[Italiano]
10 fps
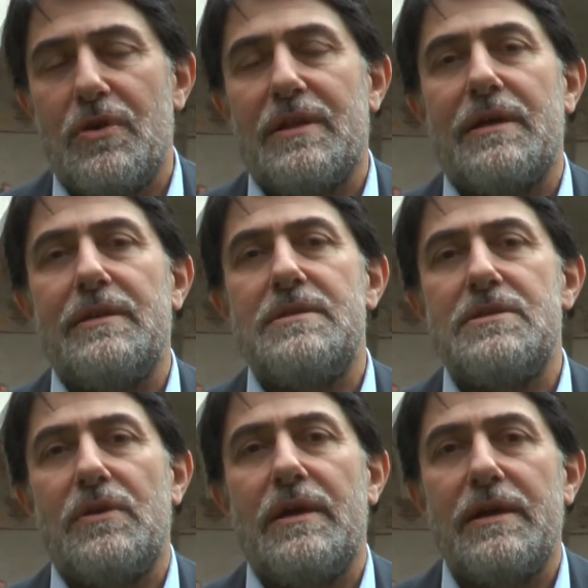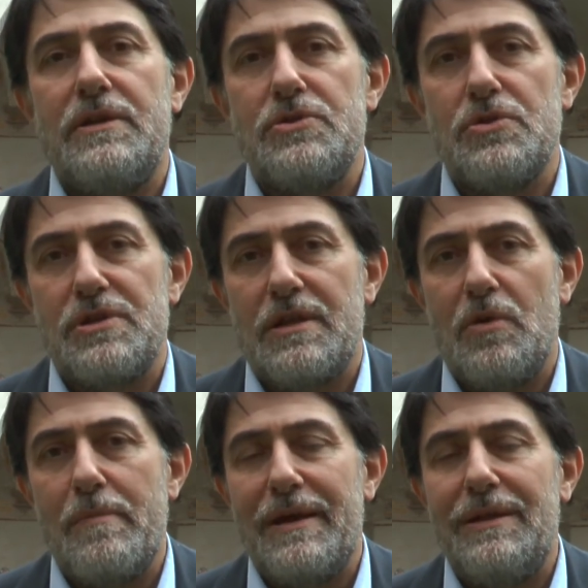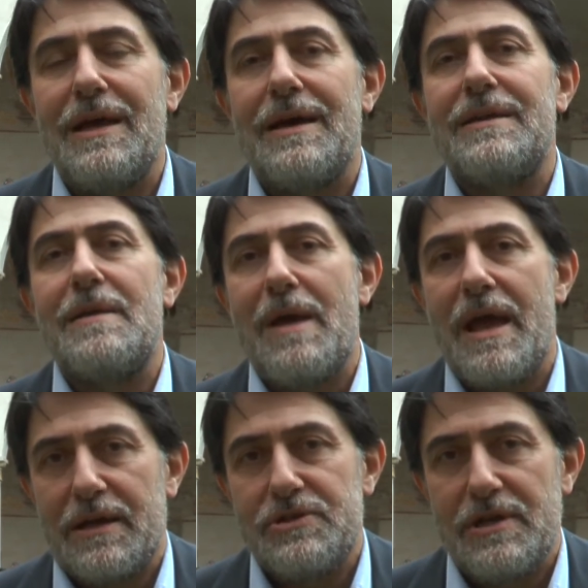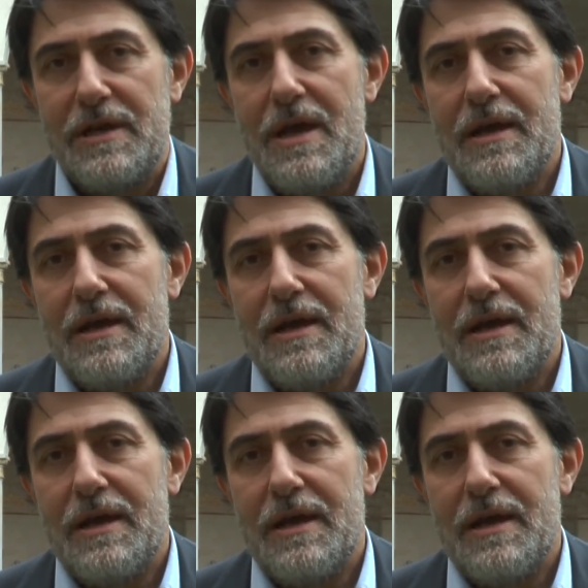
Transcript: la tradizione religiosa dell'umanità riemerge